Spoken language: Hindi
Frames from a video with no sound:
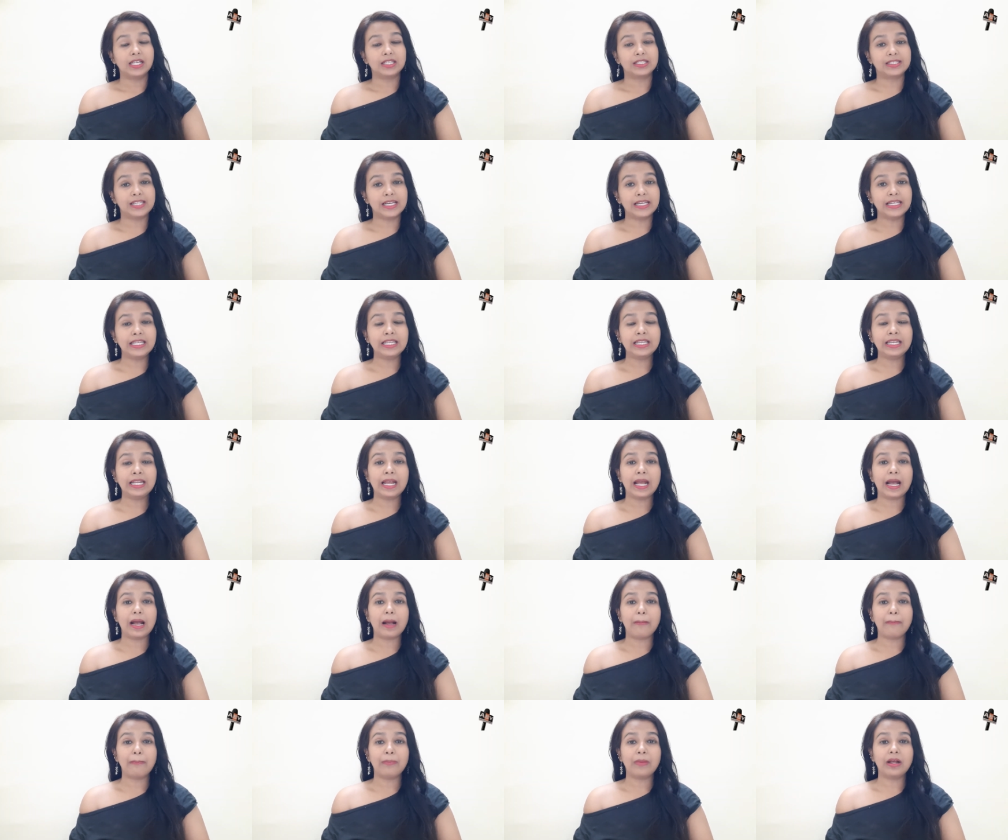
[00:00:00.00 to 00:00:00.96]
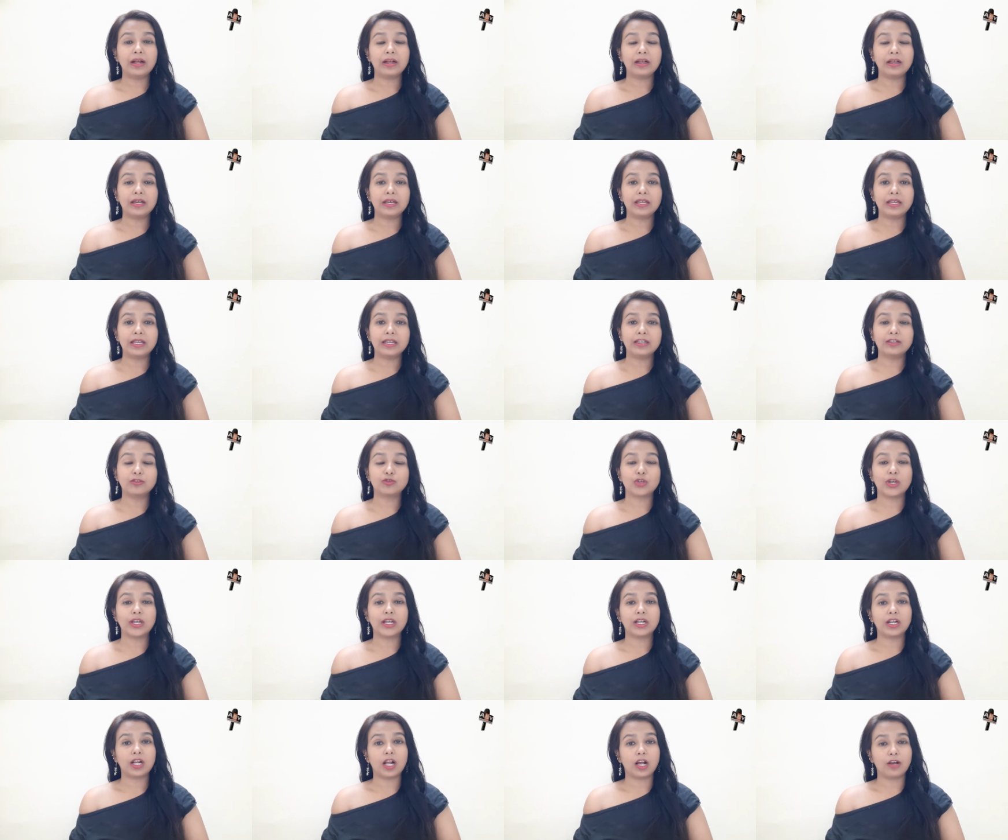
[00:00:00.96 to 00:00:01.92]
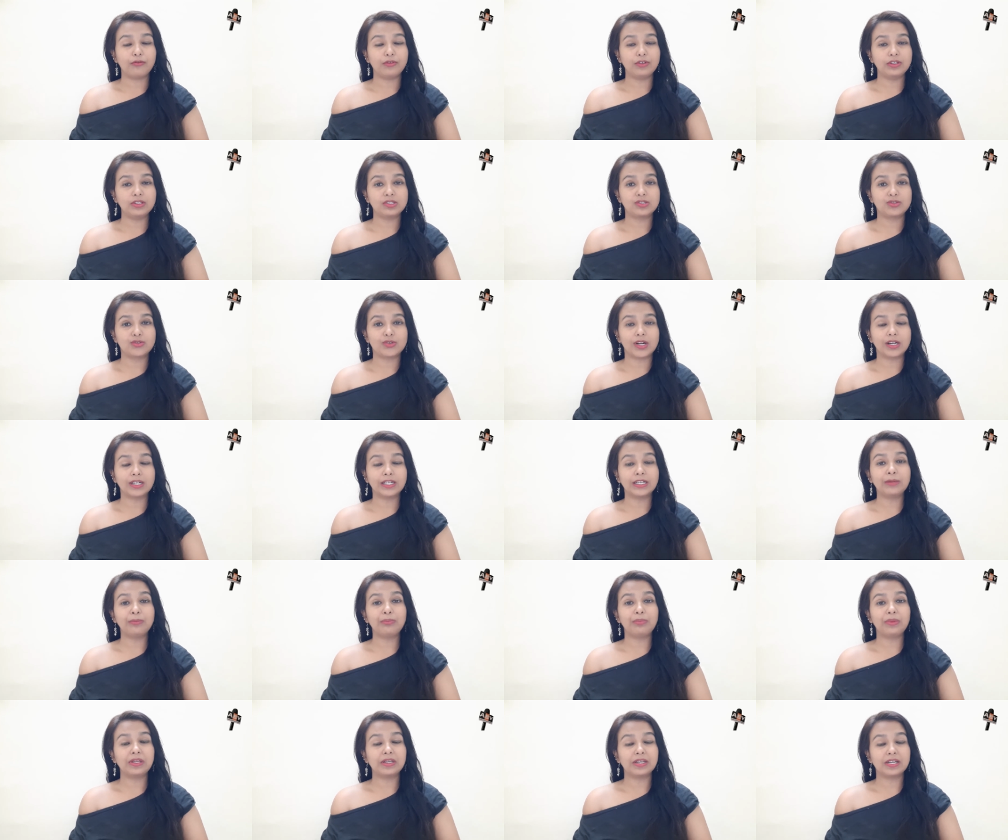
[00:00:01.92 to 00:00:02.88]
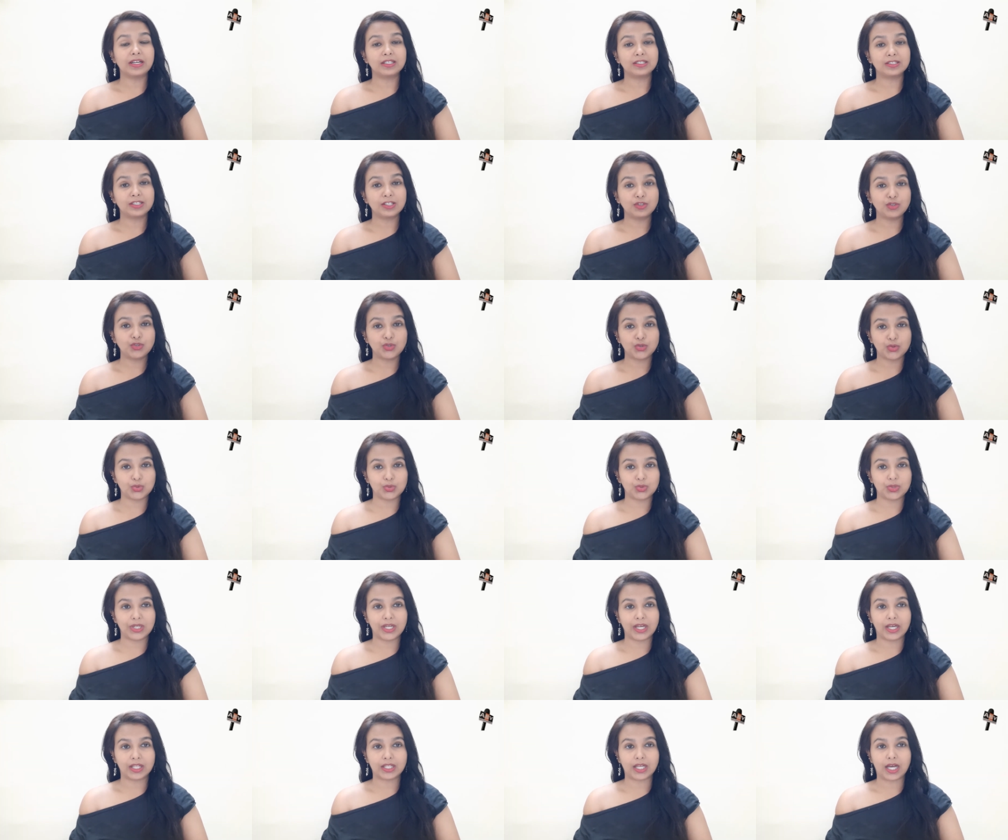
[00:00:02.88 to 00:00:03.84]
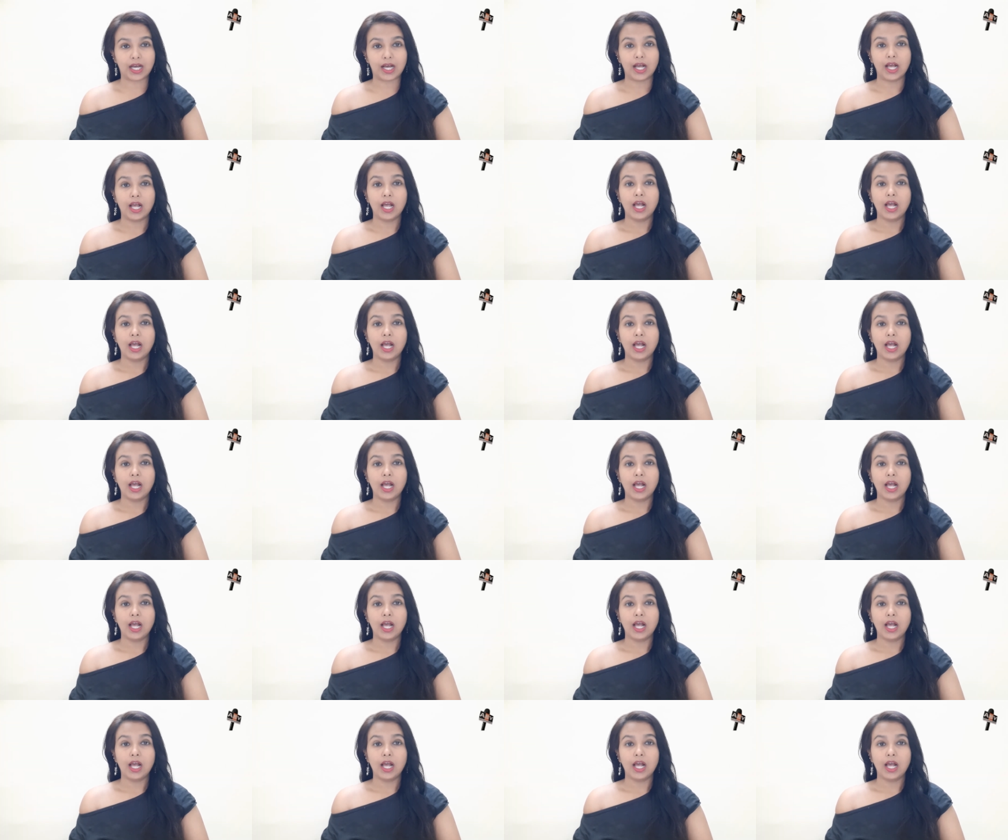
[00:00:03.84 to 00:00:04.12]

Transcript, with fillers: सनी ने अपना करियर जो है काफ़ी स्ट्रगलिंग पीरियड से शुरू किया था